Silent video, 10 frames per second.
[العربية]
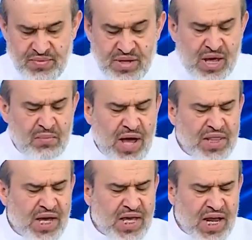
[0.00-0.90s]
كما
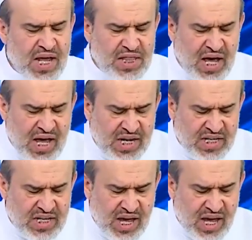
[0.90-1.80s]
ذكر
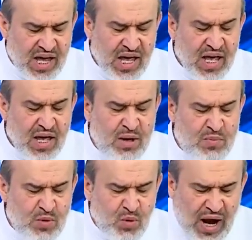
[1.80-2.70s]
ذلك
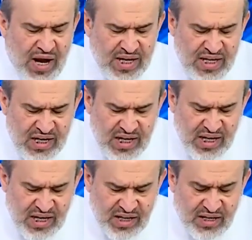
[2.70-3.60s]
ابن
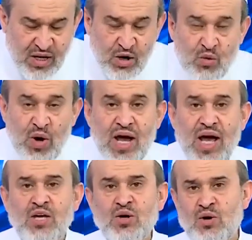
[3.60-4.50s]
عقيل
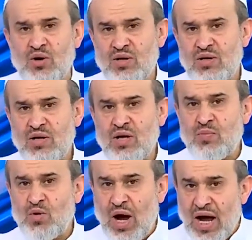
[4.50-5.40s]
وغيره
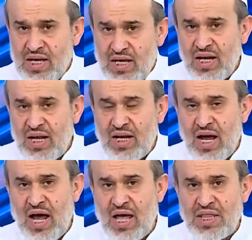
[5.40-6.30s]
ابن عقيل
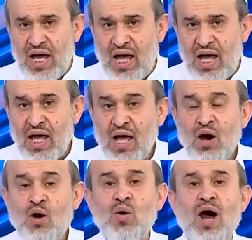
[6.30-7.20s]
هذا
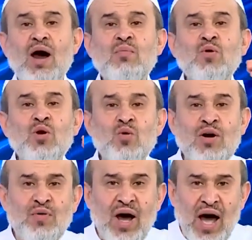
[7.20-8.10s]
هو أبو
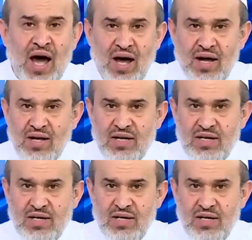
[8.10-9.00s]
الوفاء
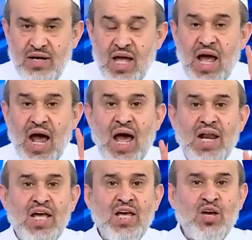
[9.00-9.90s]

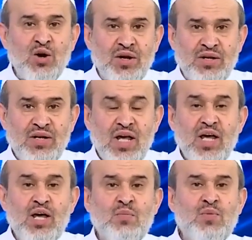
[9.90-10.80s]
علي
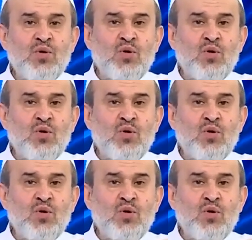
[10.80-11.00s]
ابن